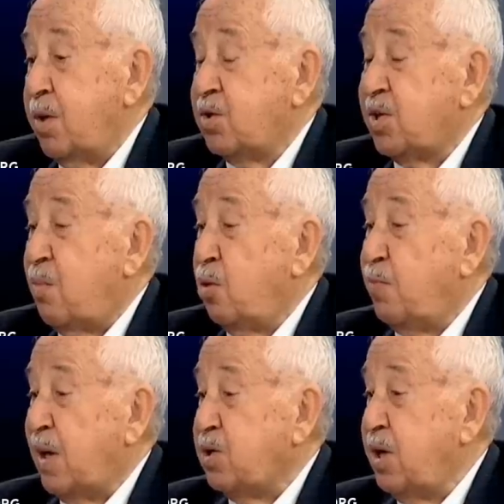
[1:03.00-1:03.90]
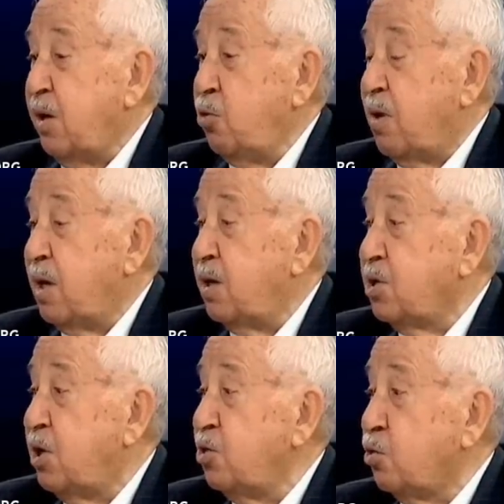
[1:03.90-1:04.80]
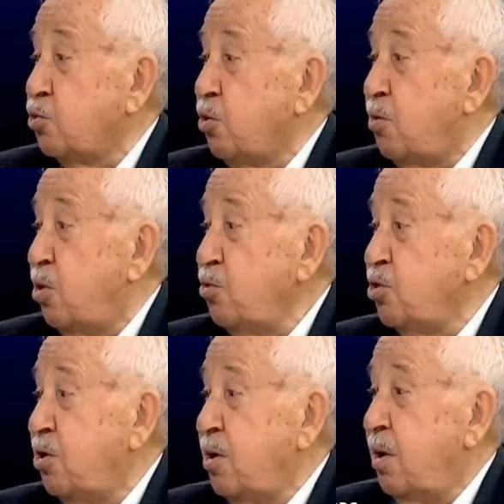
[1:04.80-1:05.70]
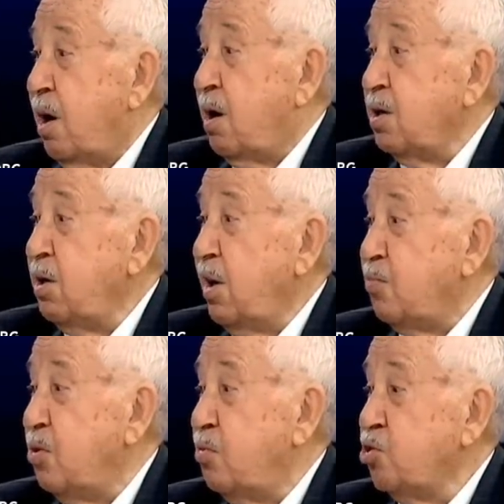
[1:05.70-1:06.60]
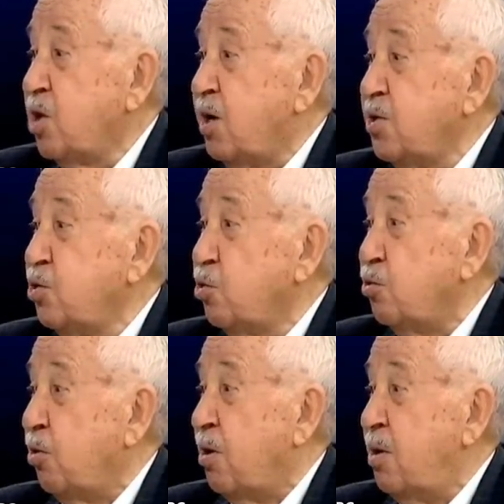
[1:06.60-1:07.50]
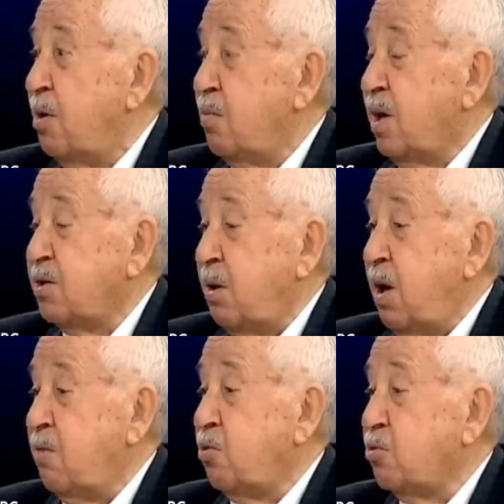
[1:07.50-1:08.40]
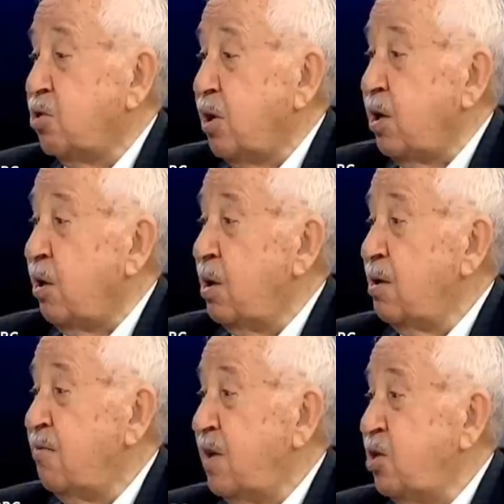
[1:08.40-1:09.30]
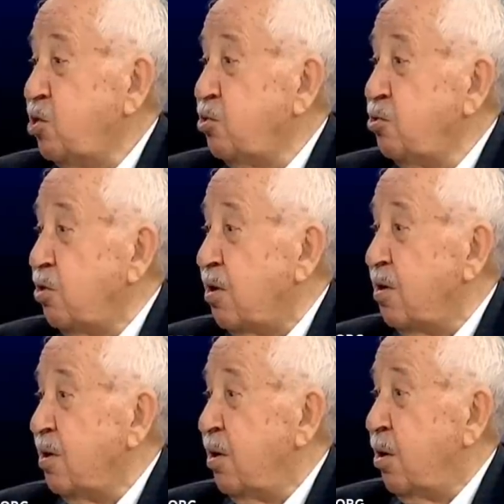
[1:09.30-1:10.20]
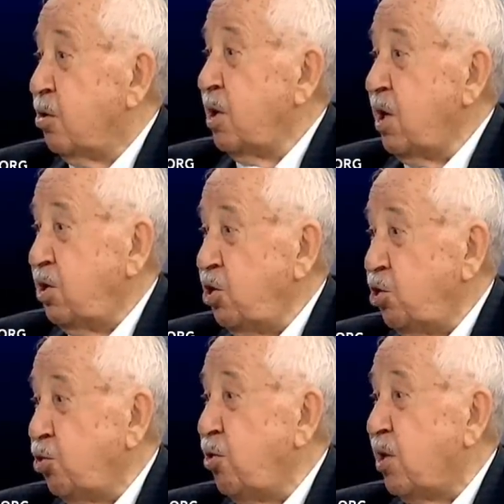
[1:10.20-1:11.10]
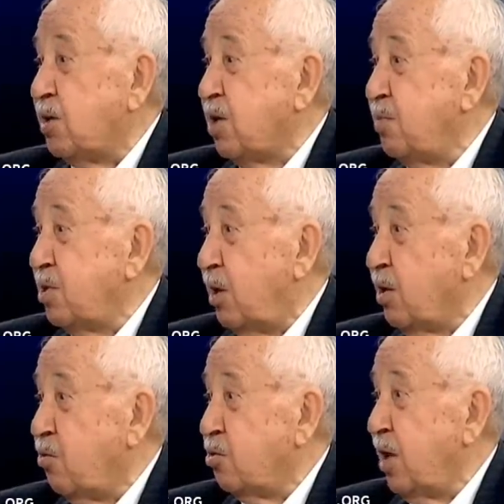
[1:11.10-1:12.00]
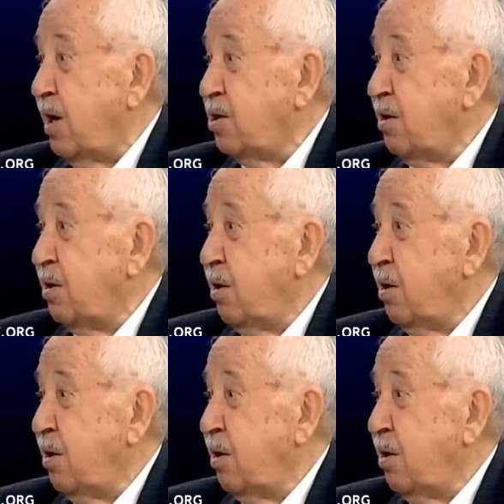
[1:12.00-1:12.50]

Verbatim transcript: İstanbul Patriği Ioannis Krizostomos ayin yapıyormuş rahatsız oluyor. Biraz Evdoksiya'ya veriştiriyor. O da yetiştiriyorlar tabii dal kavuklar.